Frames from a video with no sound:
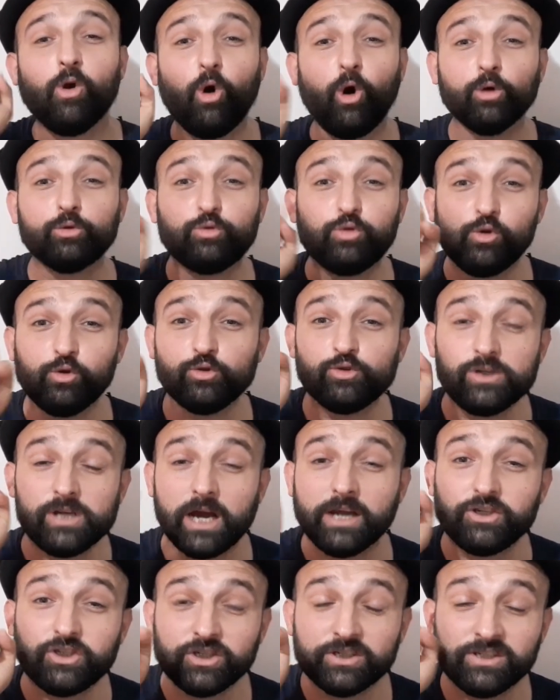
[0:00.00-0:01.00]
30
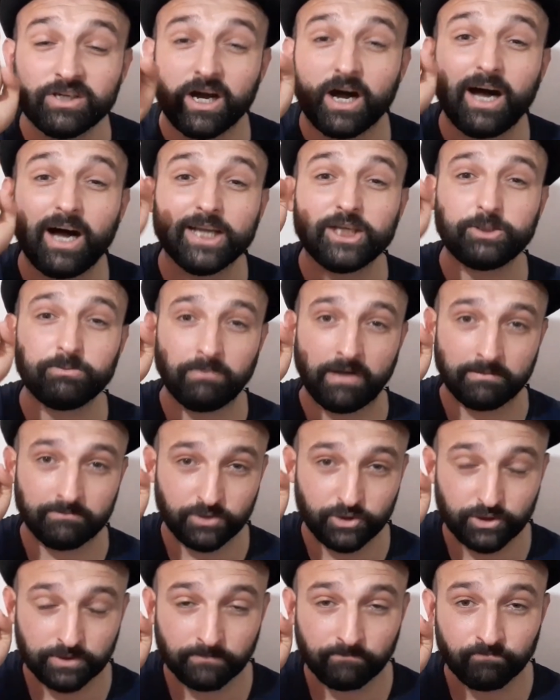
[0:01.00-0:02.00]
yaşını
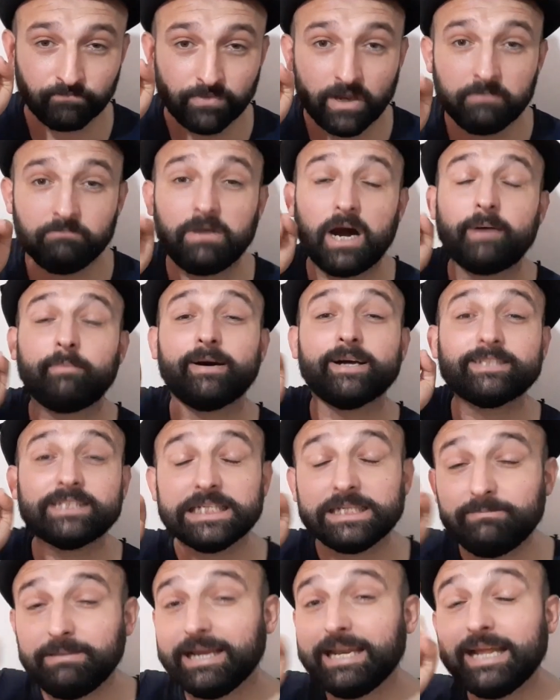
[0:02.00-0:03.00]
aşmamış
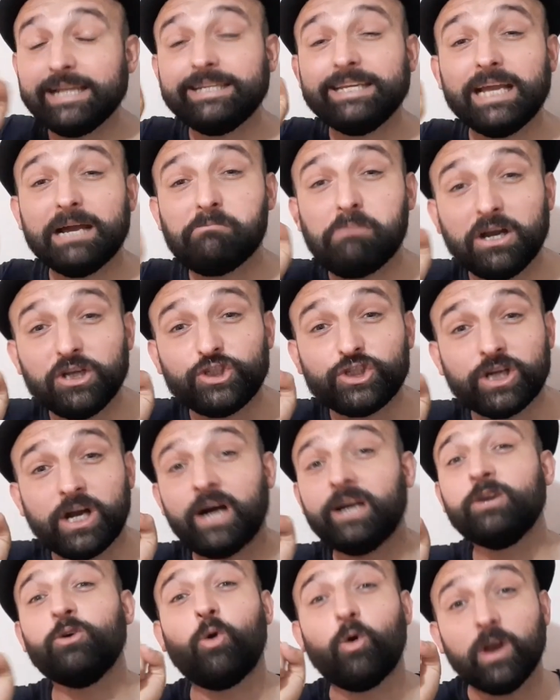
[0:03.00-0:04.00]
babası belediye
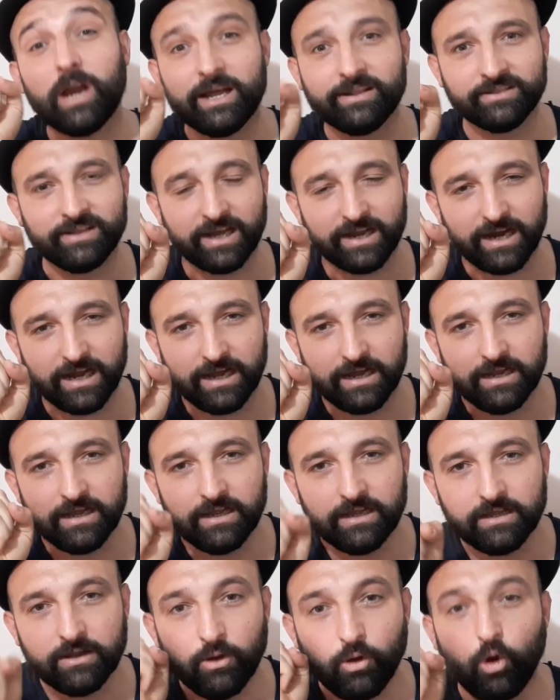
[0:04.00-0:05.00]
başkanı olanlara
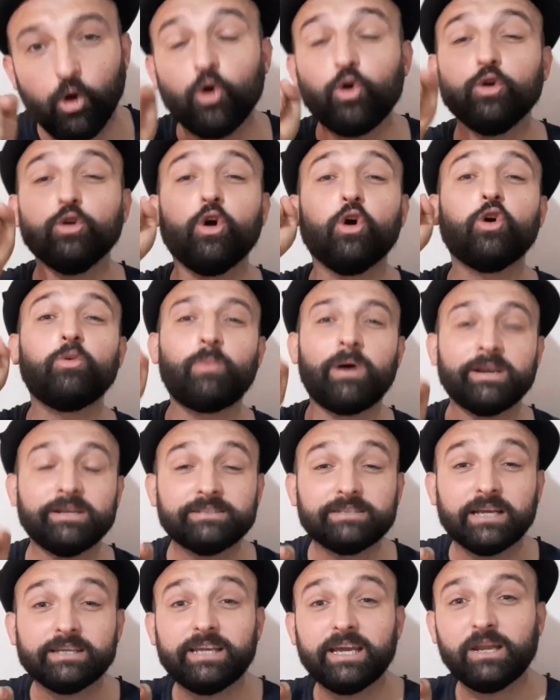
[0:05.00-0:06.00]
okul
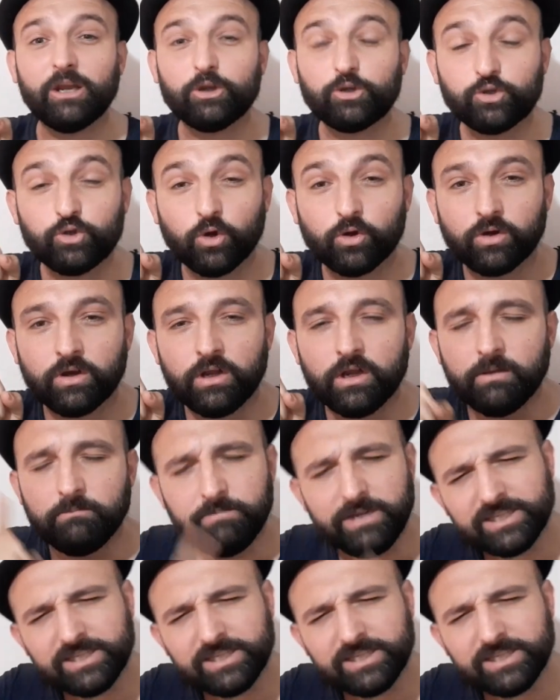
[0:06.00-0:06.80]
okumanıza gerek yok.